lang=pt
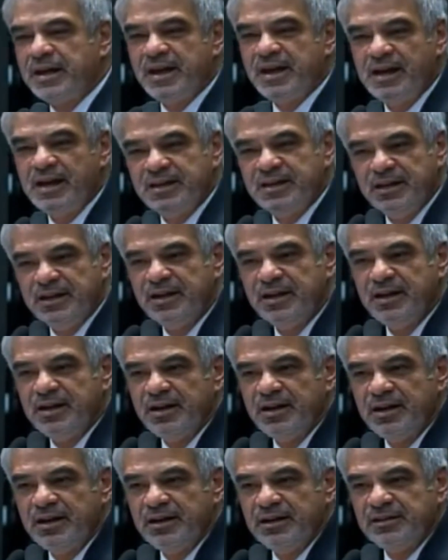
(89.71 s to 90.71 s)
que ele
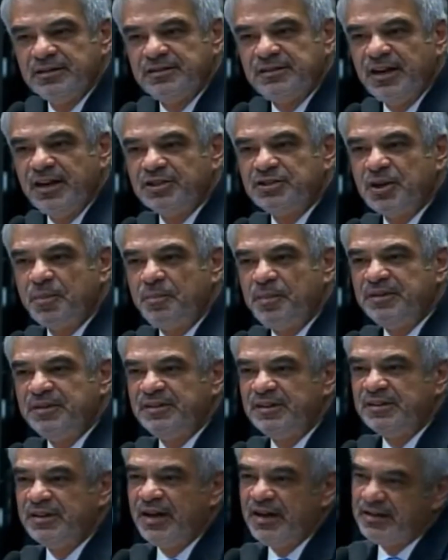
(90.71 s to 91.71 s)
seja
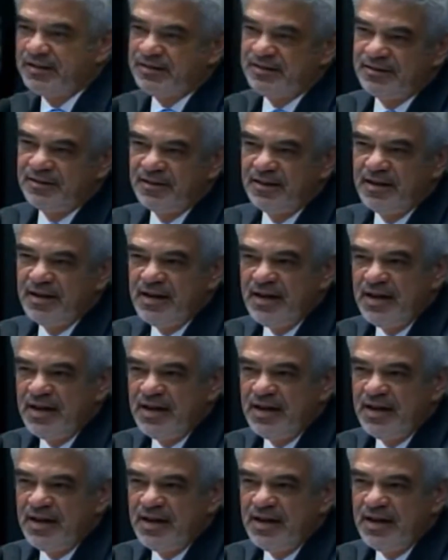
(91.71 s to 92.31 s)
presidente.